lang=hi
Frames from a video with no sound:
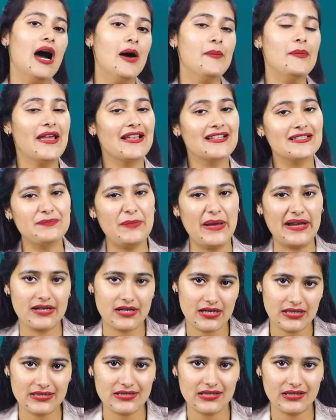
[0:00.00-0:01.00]
आप
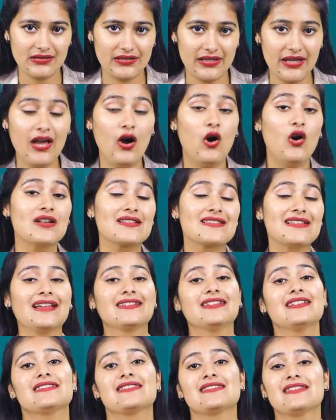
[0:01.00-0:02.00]
एक्सपेक्ट कर सकते हैं और
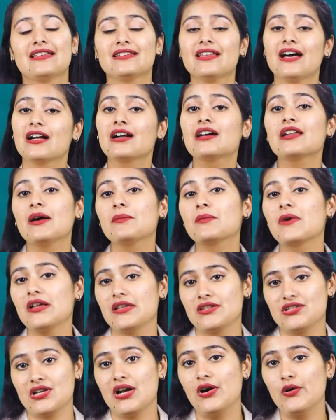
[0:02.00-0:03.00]
ज़्यादा से ज़्यादा अगर आपका
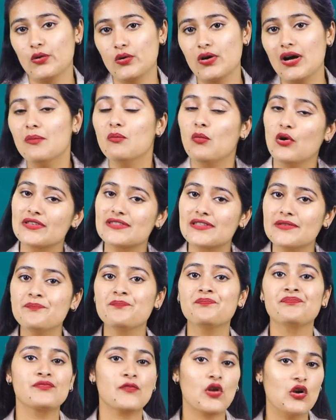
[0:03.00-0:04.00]
अच्छा होगा मौसम
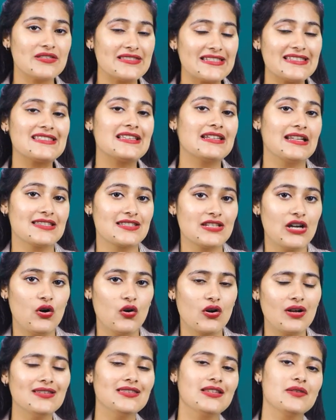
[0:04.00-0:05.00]
और सीज़न अच्छा
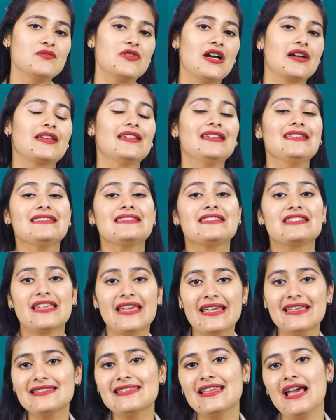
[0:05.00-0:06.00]
होगा तब जाके
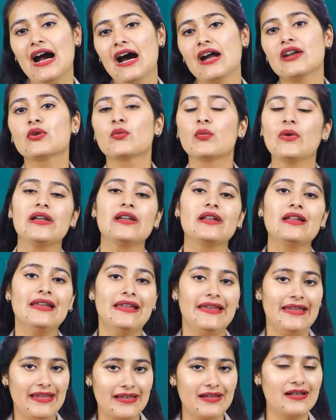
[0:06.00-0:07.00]
छह से आठ क्विंटल
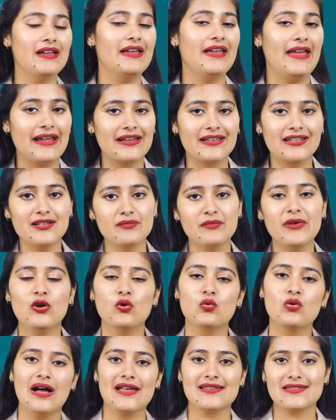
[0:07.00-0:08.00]
एक हेक्टर में
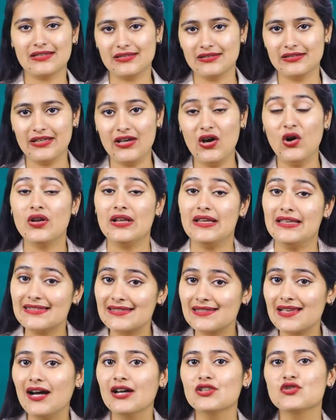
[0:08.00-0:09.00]
उगा सकते हैं और
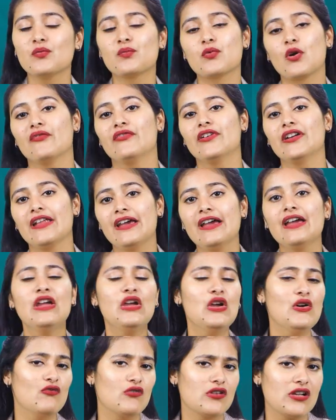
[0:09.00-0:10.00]
इसका जो प्रॉफिट है
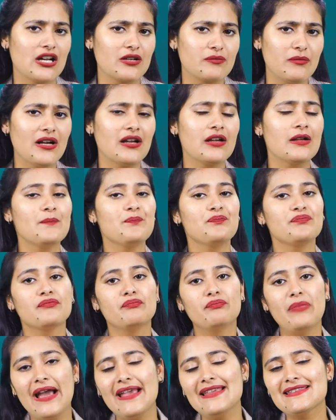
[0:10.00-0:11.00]
वो लगभग
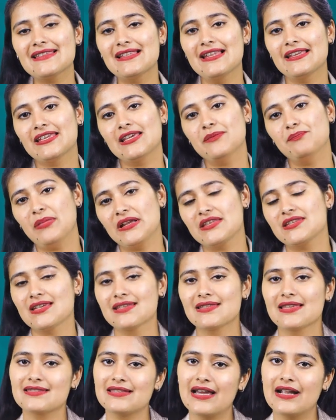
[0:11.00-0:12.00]
बाईस से लेके
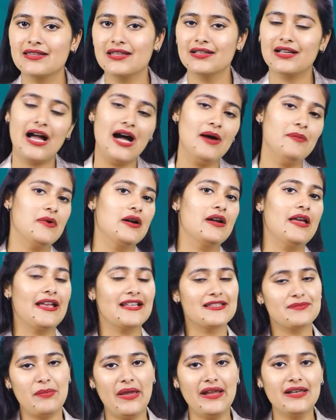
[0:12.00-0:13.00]
पच्चीस हजार तक आप
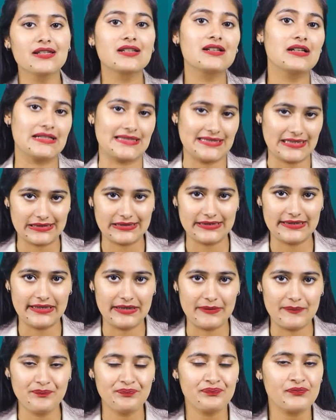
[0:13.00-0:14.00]
एक्सपेक्ट कर सकते
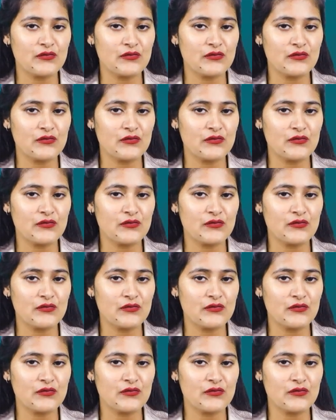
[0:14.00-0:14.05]
हैं